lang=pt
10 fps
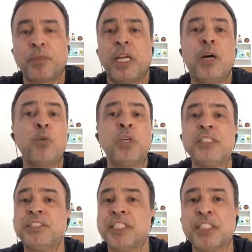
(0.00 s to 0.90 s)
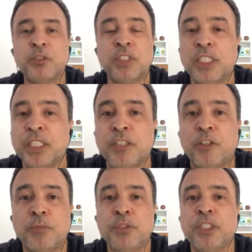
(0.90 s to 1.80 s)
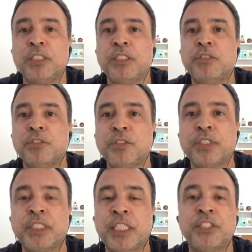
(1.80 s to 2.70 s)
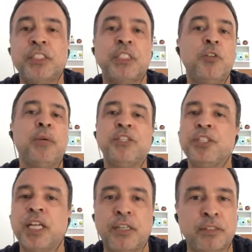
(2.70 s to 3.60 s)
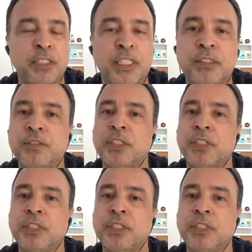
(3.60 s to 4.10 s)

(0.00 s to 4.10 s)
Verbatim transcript: alcançando objetivos que a gente não imaginava, né?